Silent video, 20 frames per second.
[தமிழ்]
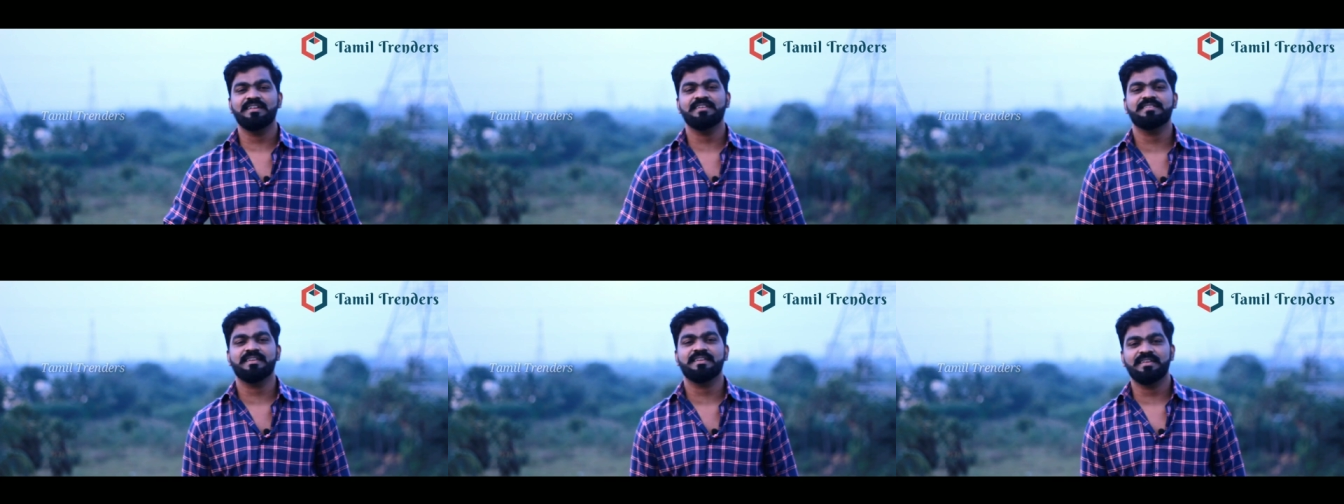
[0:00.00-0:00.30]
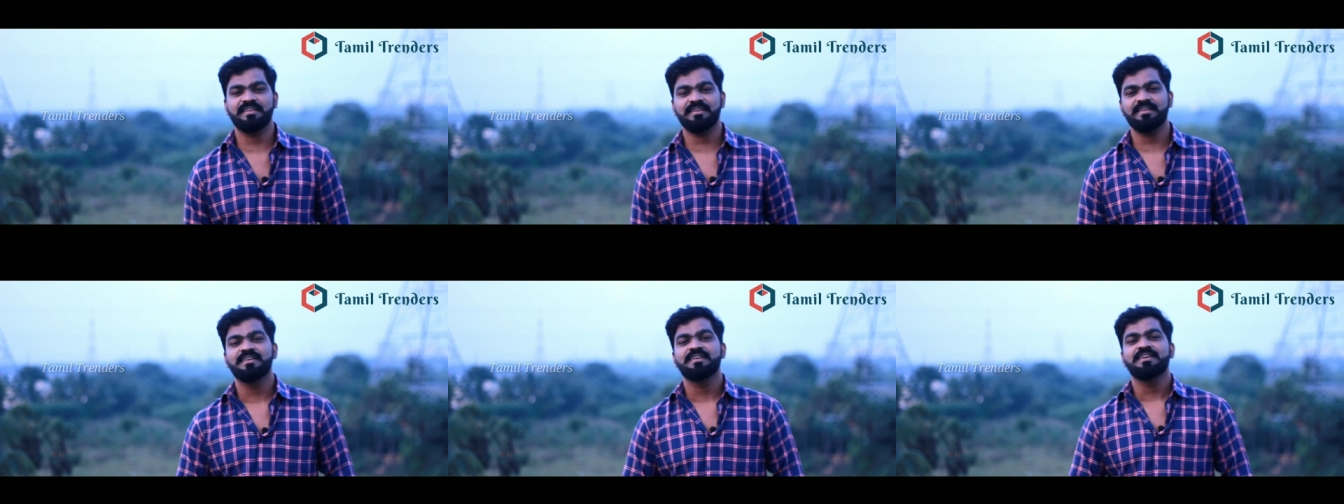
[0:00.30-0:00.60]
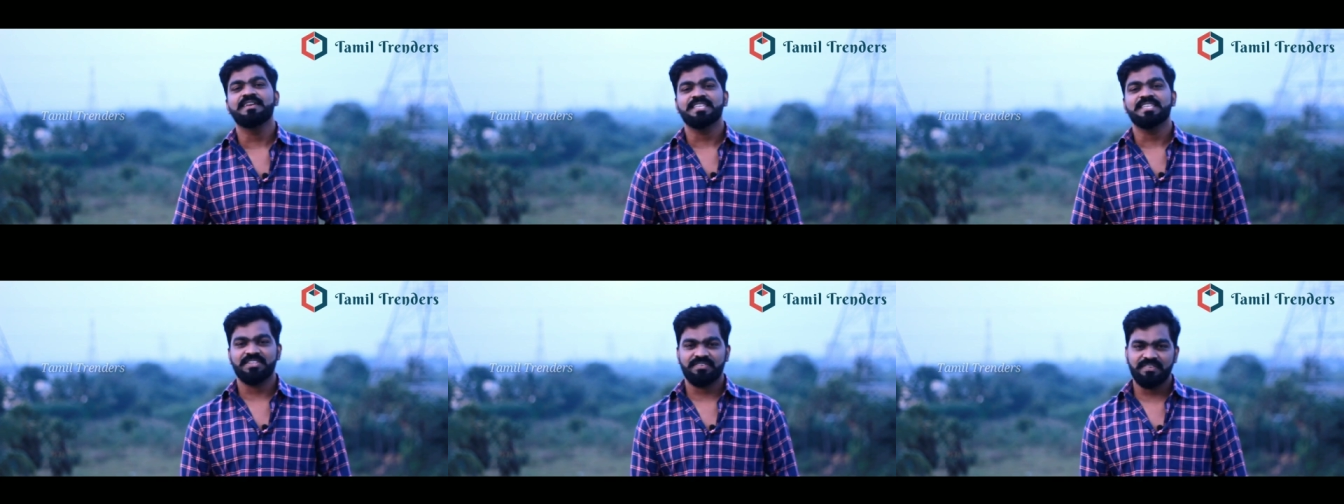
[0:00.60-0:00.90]
ரிலீஸ் ஆகி
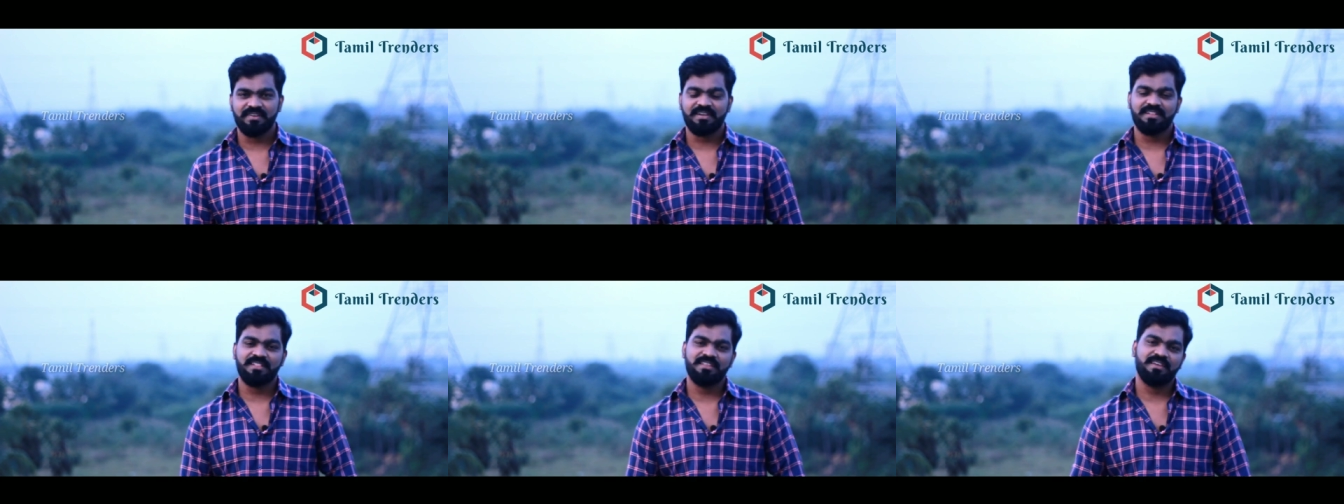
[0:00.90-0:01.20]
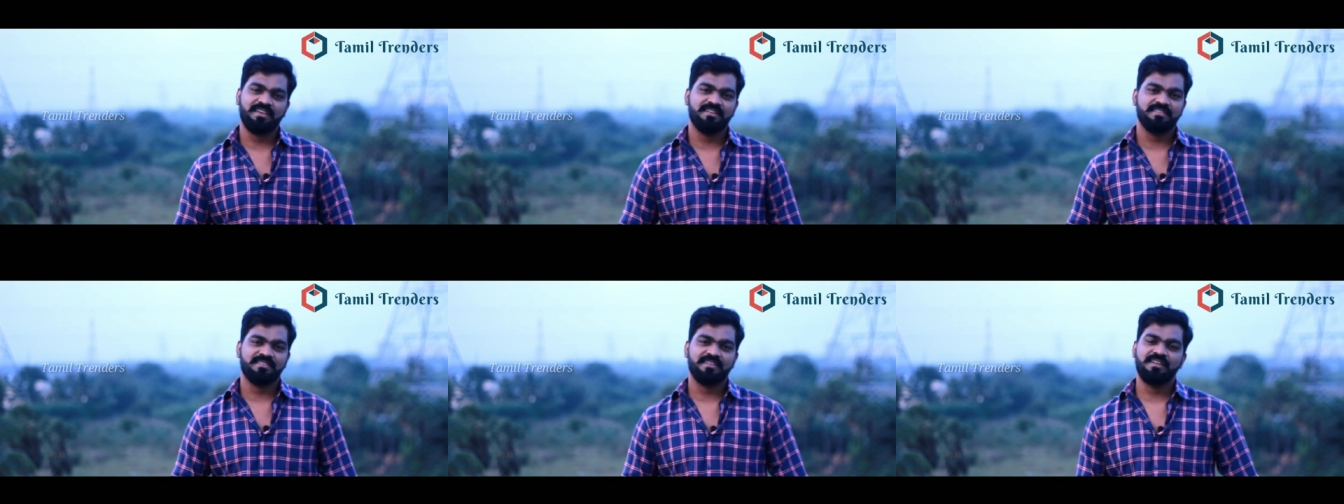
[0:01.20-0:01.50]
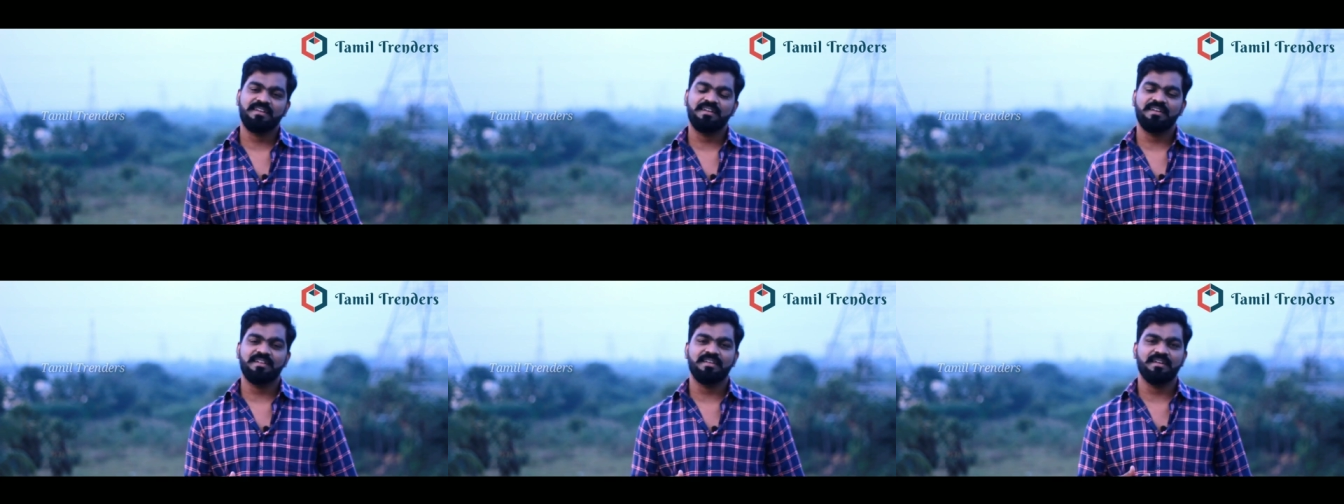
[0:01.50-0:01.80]
சிவகார்த்திகேயன்
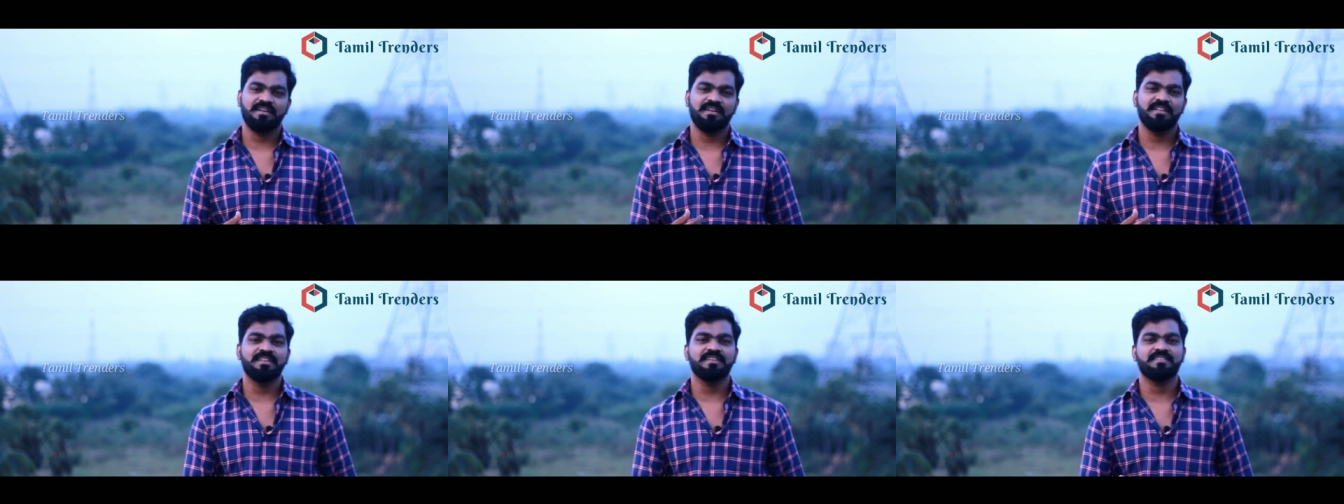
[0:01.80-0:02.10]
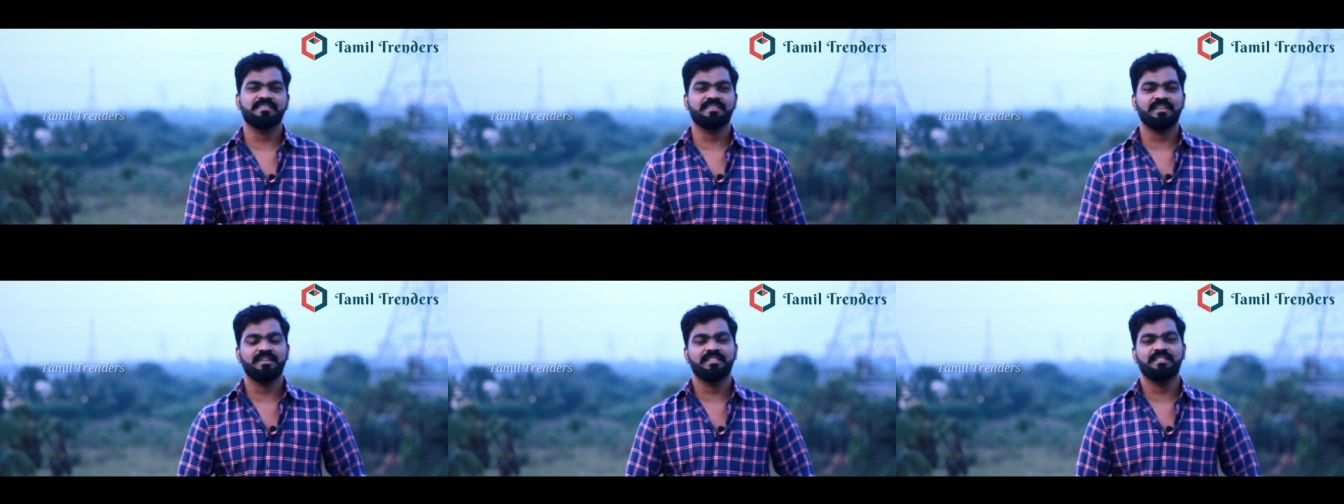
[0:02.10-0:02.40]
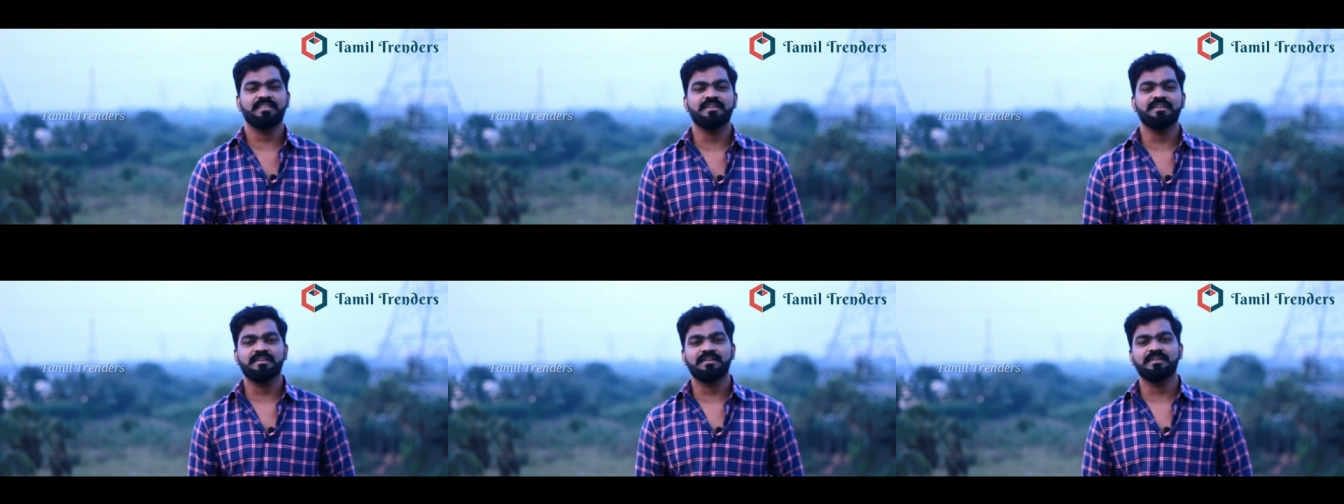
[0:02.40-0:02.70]
சார் லிரிக்ஸ் uh,
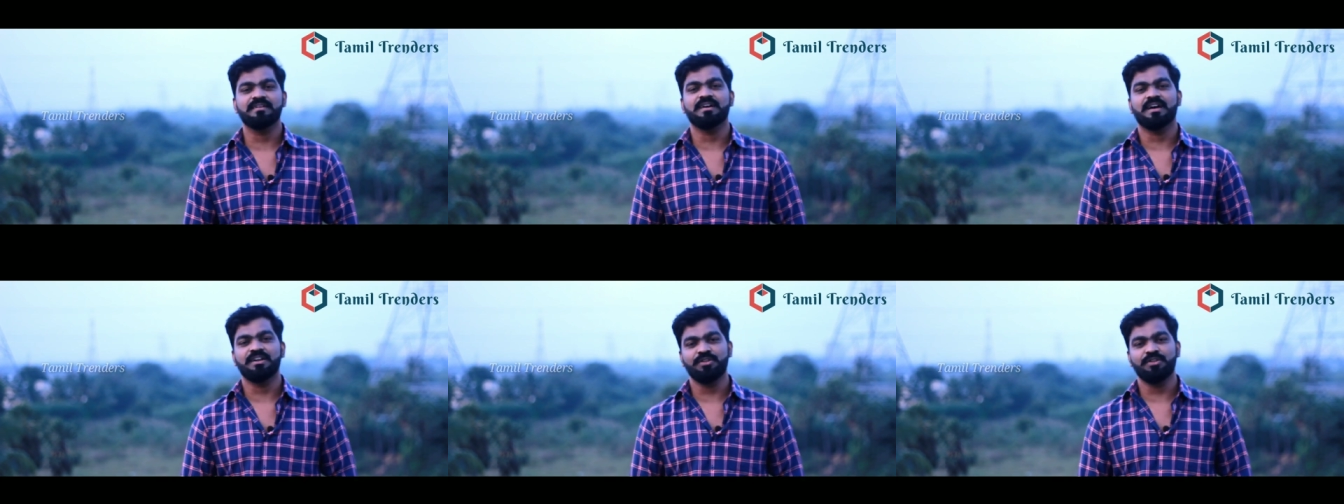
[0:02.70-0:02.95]
எழுதி uh,